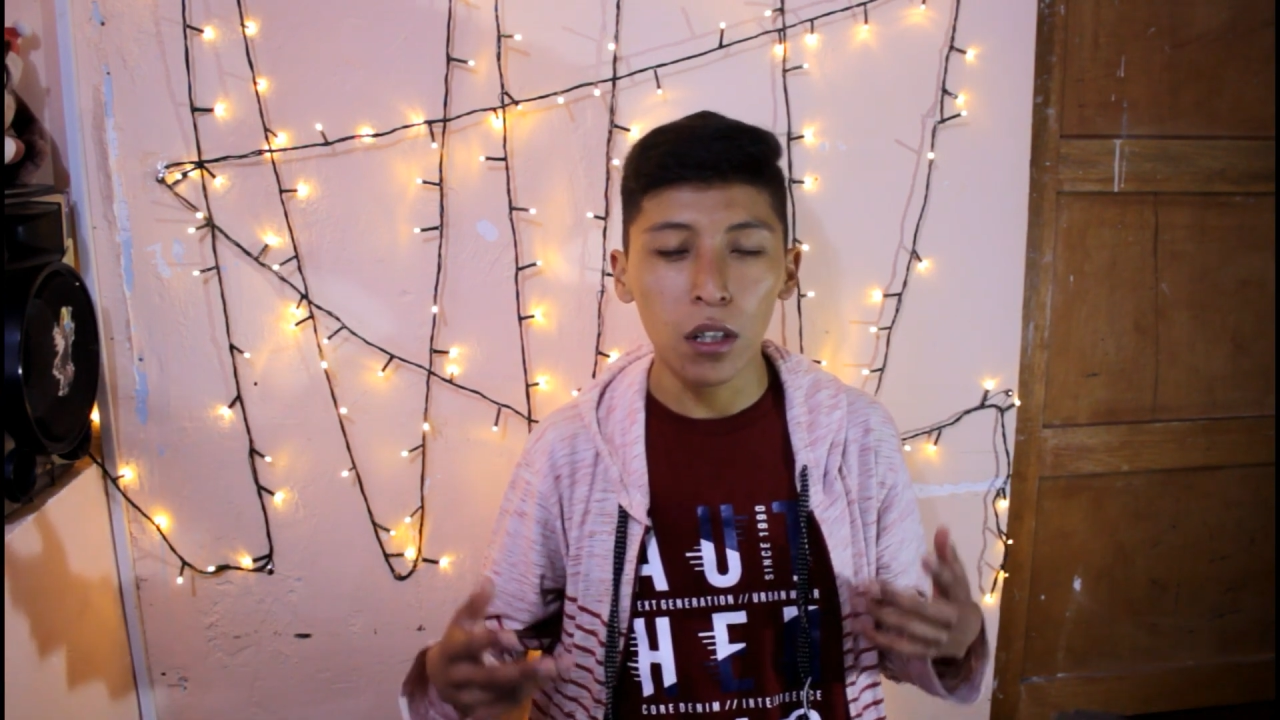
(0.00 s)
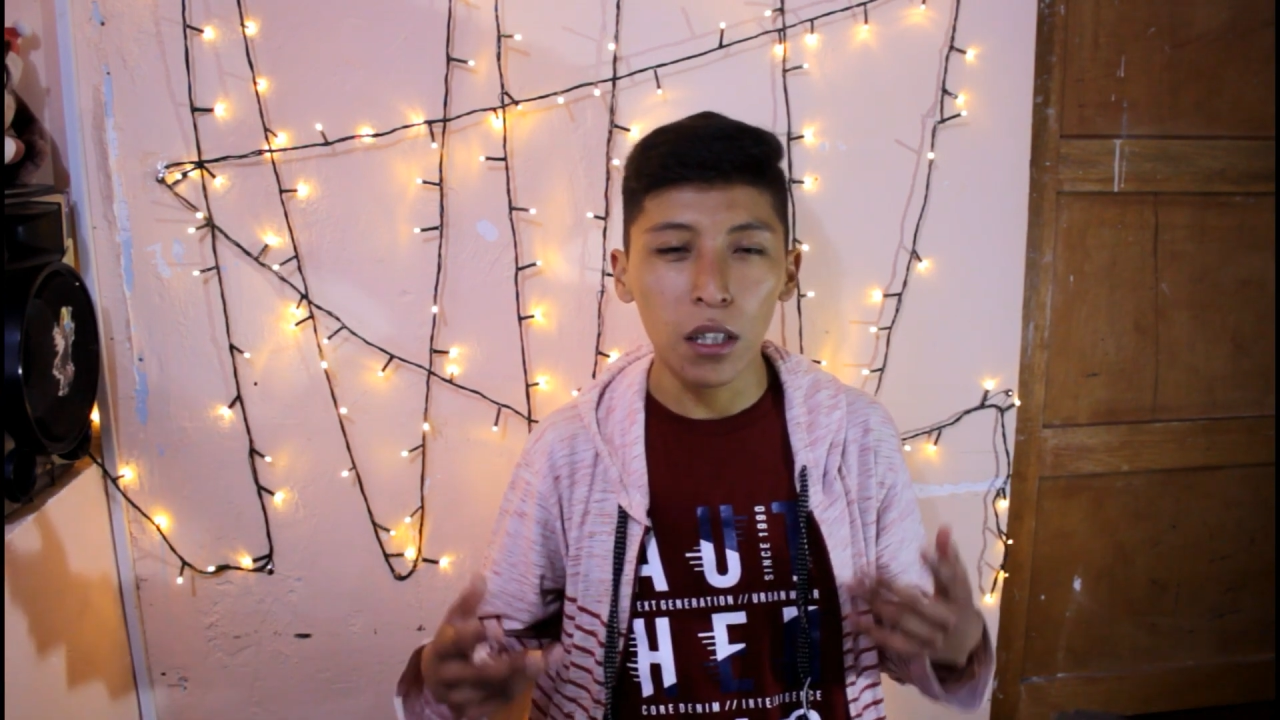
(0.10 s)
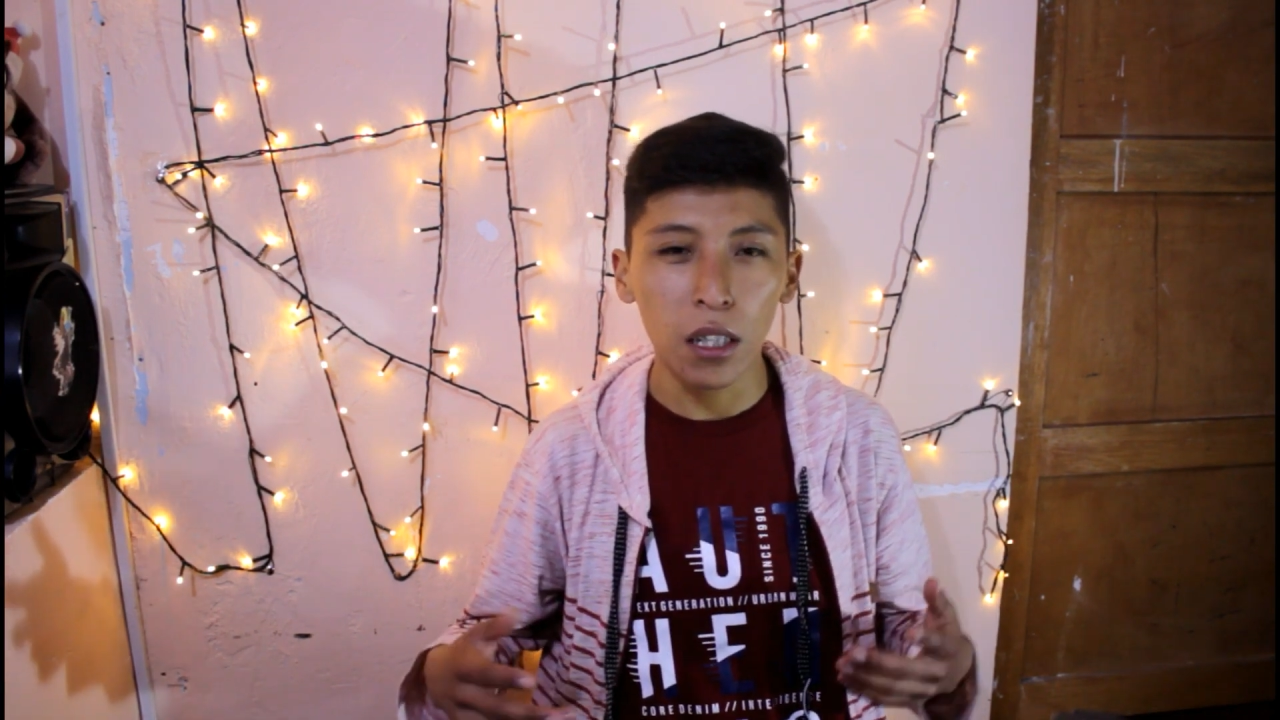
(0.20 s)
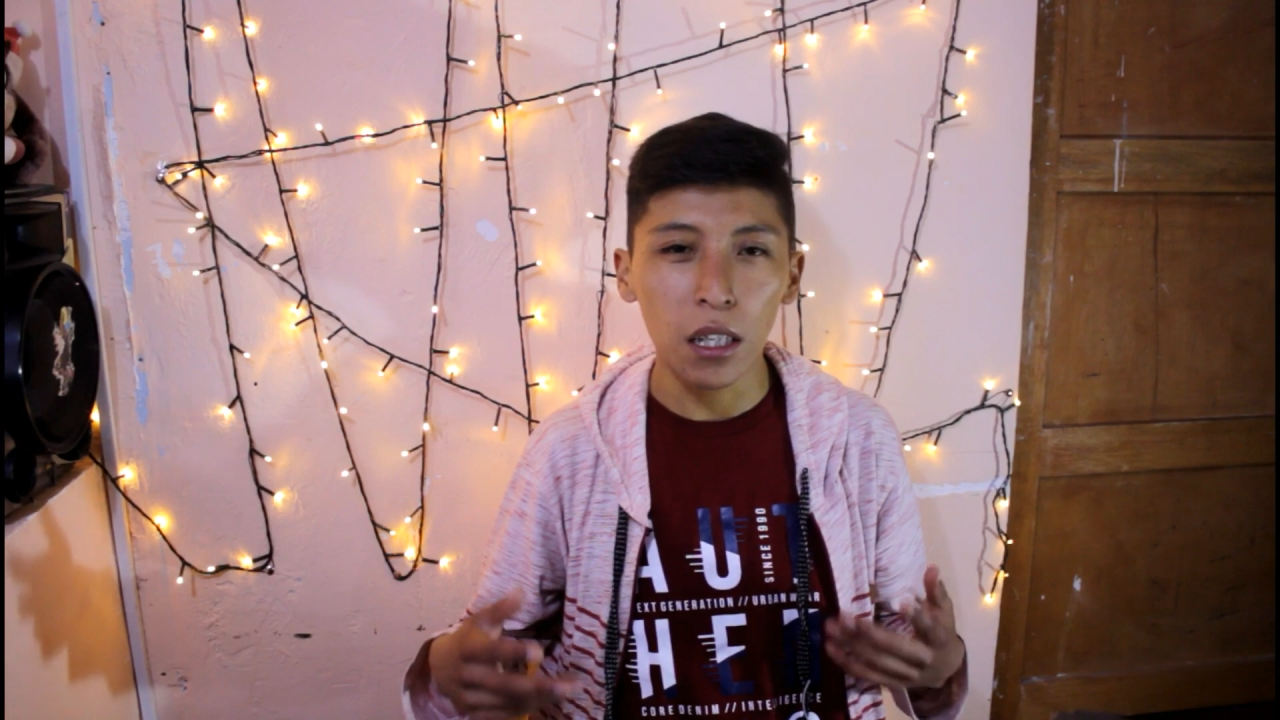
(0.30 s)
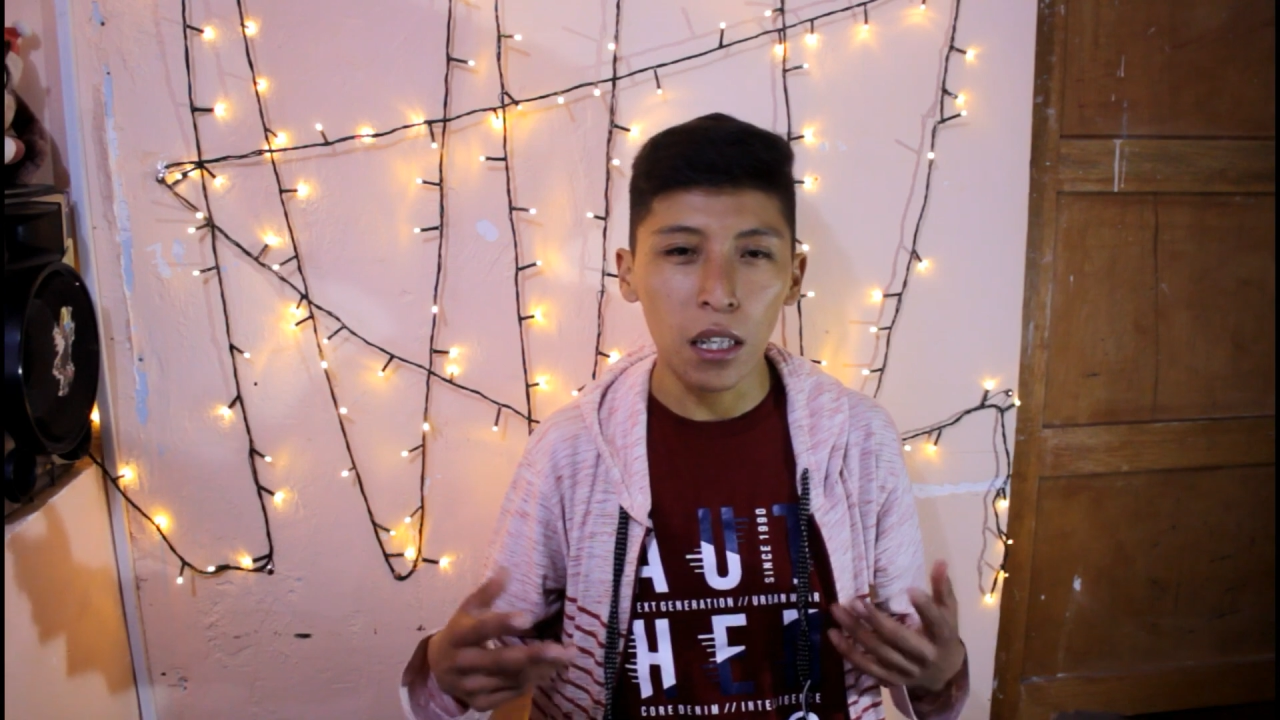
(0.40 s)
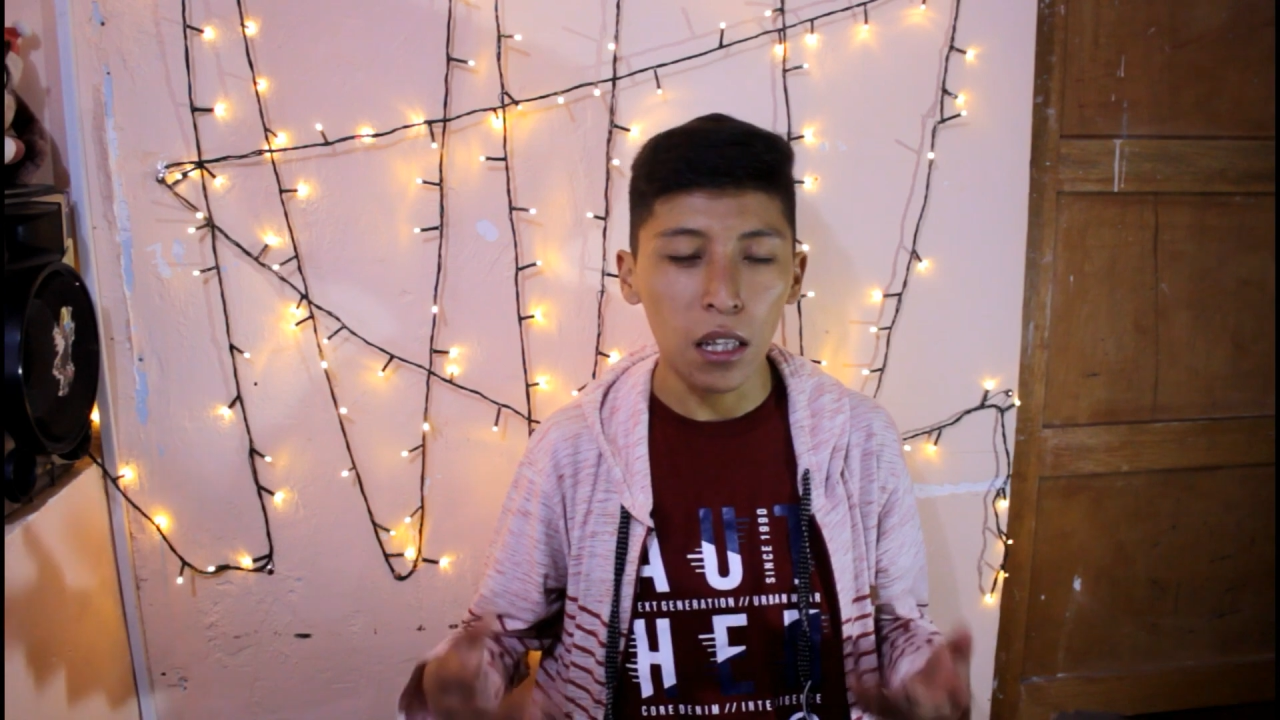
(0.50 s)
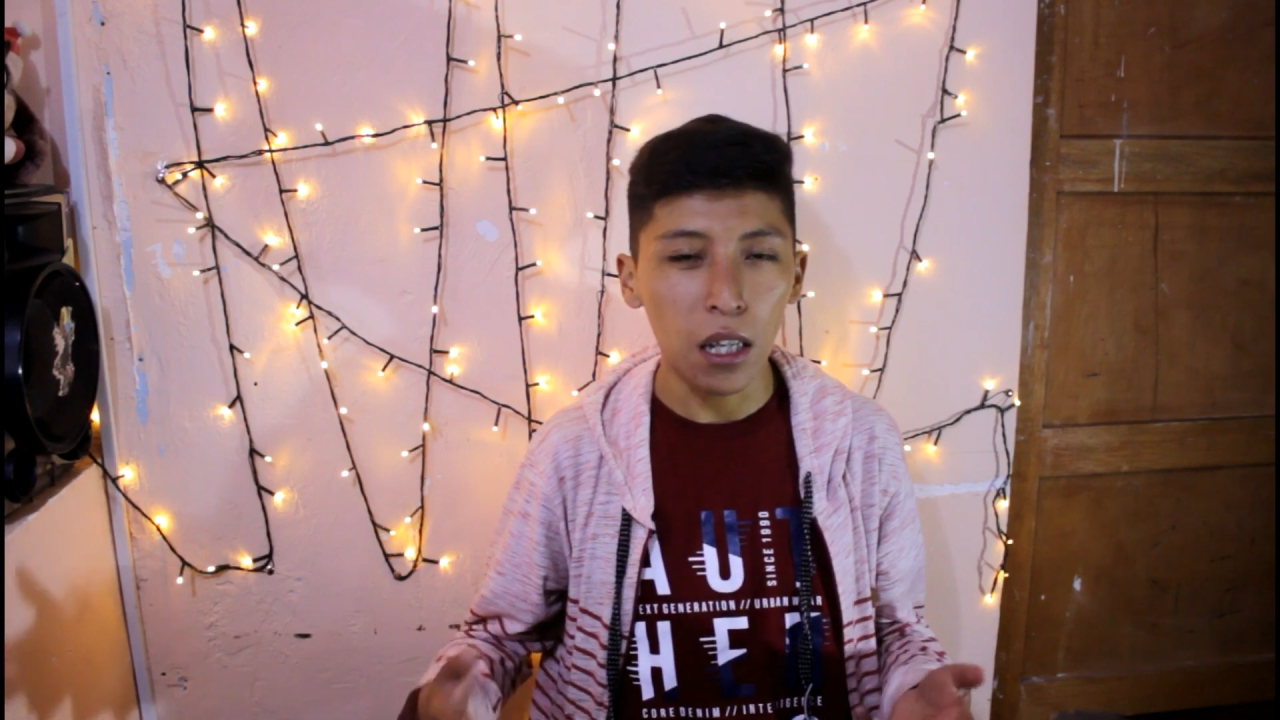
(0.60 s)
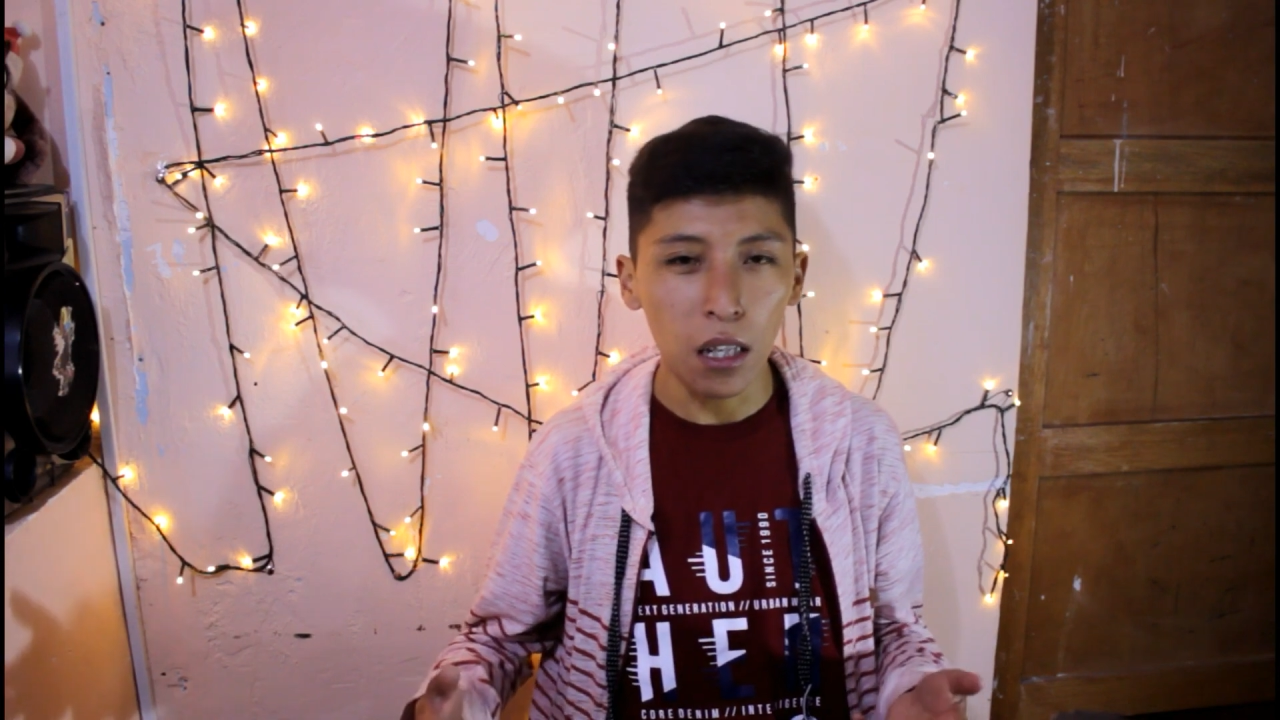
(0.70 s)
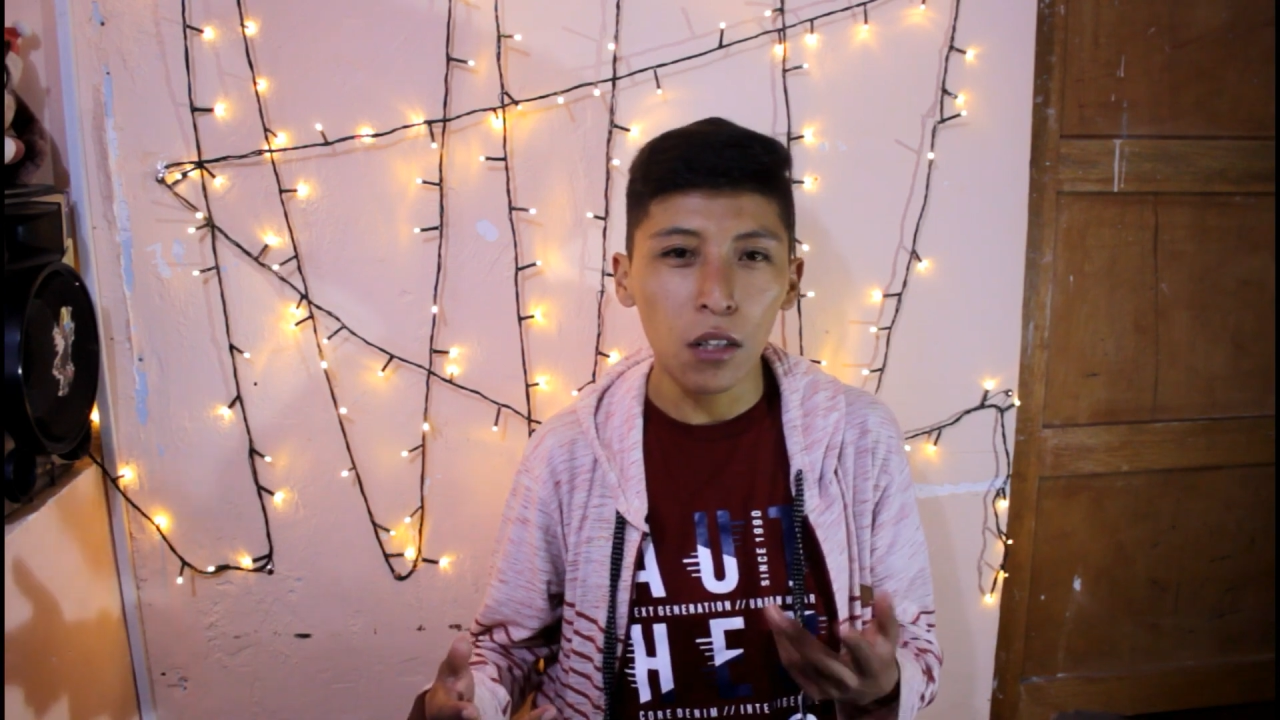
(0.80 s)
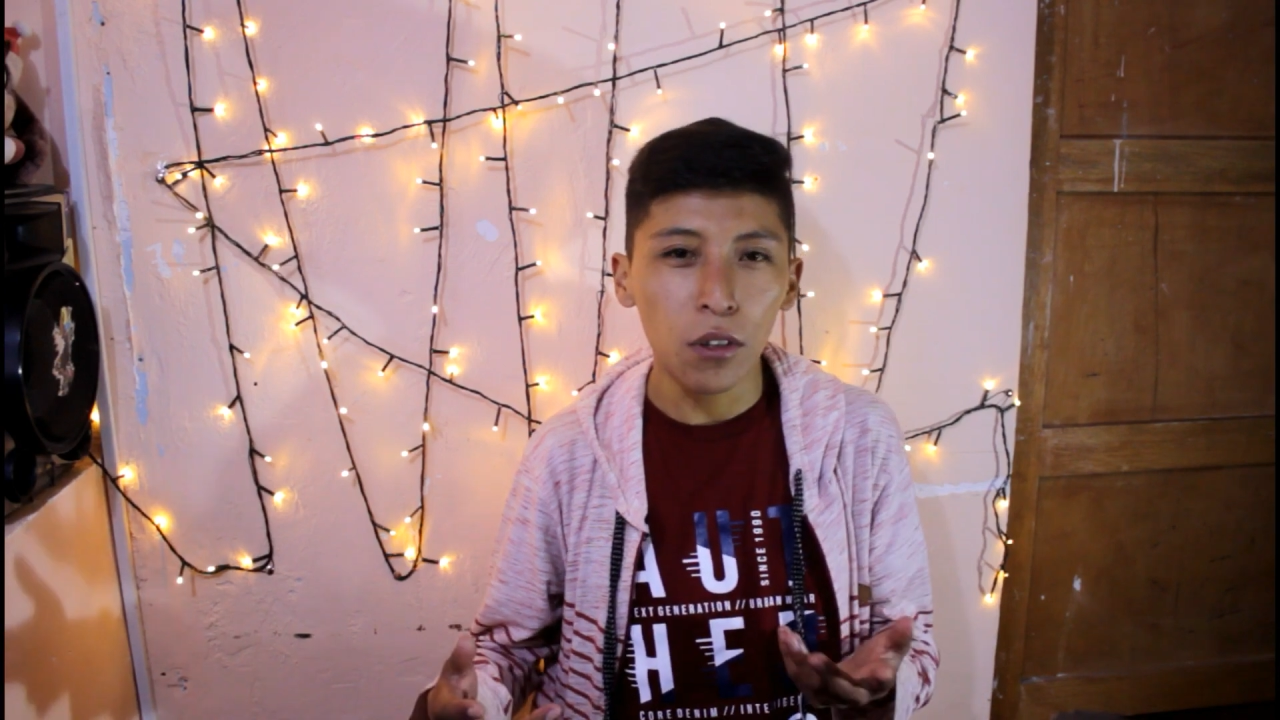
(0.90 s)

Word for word: LLA